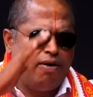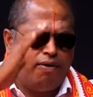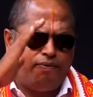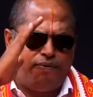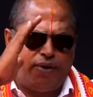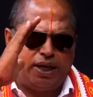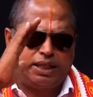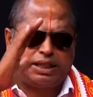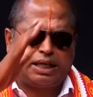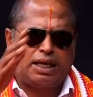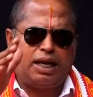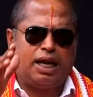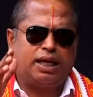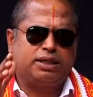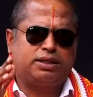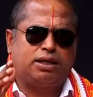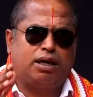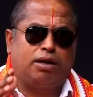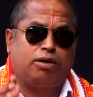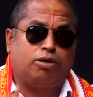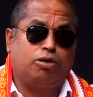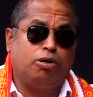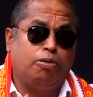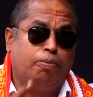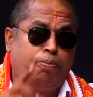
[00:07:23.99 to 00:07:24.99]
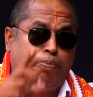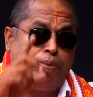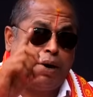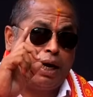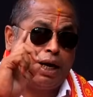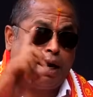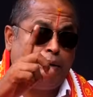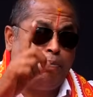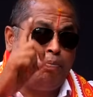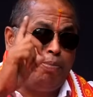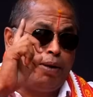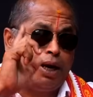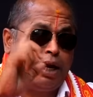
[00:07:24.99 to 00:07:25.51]
ஃபஸ்ட் கிளாஸாக இருக்கும்
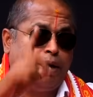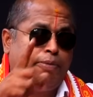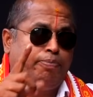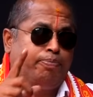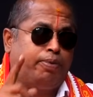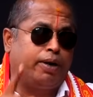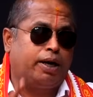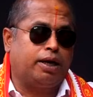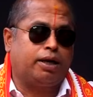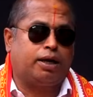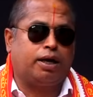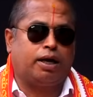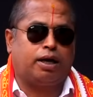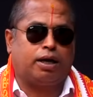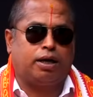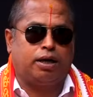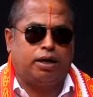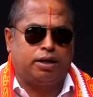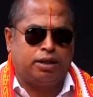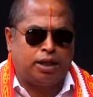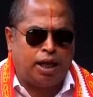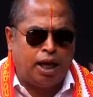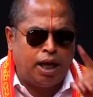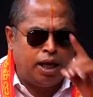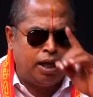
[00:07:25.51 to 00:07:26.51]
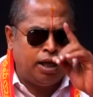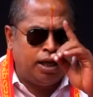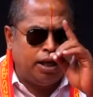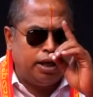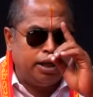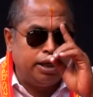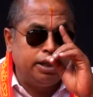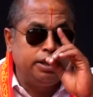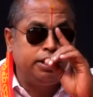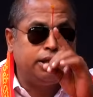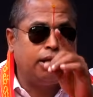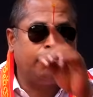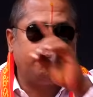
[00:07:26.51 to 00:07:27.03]
பரம்பரை பணக்காரங்கள் தான்
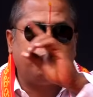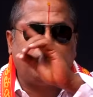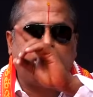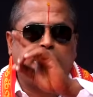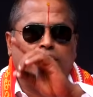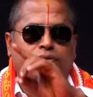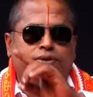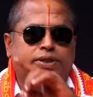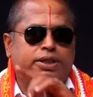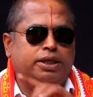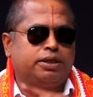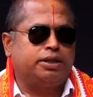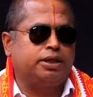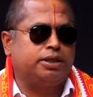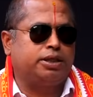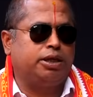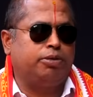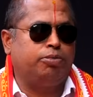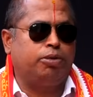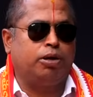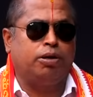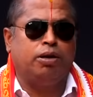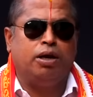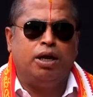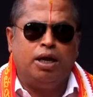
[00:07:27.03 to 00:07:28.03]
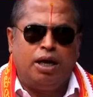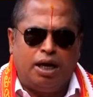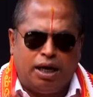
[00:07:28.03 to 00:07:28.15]
இந்த மாதிரி விஷயத்த செய்ய முடியும்